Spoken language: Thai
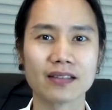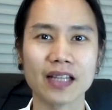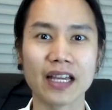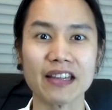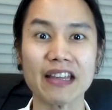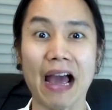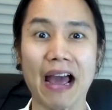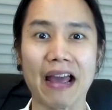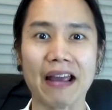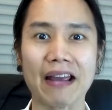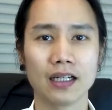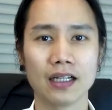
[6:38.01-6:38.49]

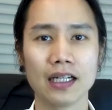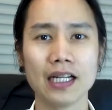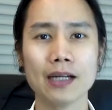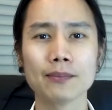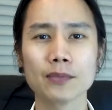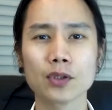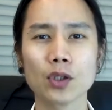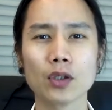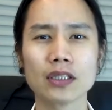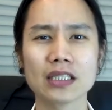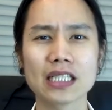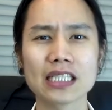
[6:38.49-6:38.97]
ใหญ่ๆ เริ่ม
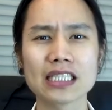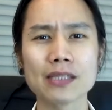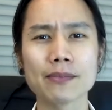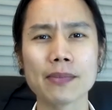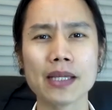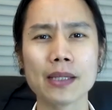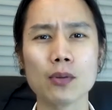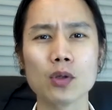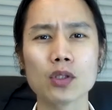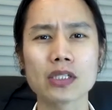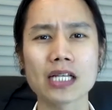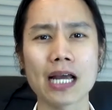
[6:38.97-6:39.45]
ต้นก็จะ
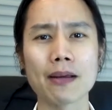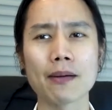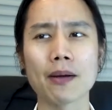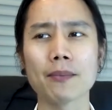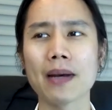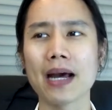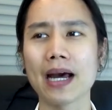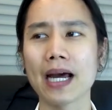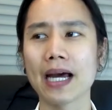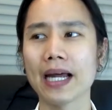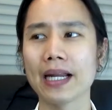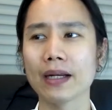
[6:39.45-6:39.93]
มีผู้ใช้ประ
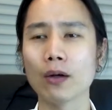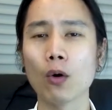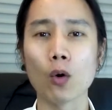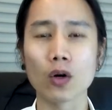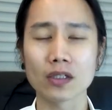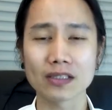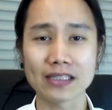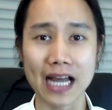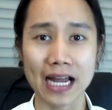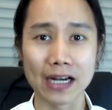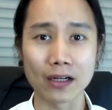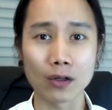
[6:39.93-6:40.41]
มาณ 6
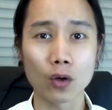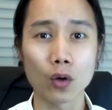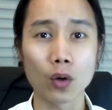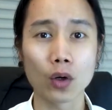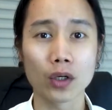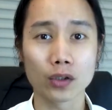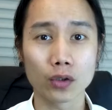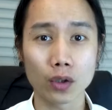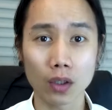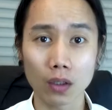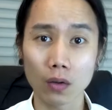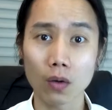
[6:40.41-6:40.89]
0แสนคน
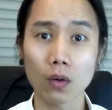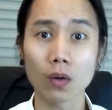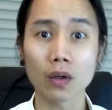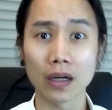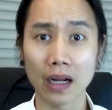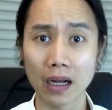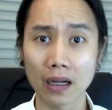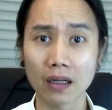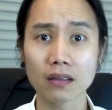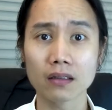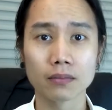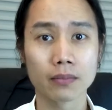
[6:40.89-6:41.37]
ทั่วโลก
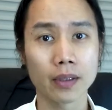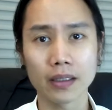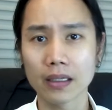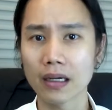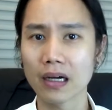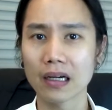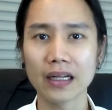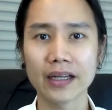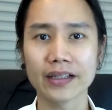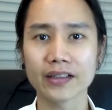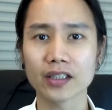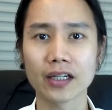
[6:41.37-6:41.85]
นะ ไม่เย
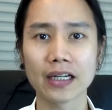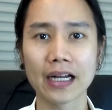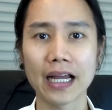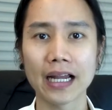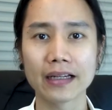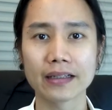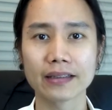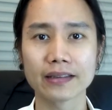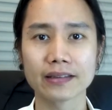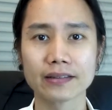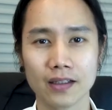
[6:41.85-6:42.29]
อะเลยตอนนั้น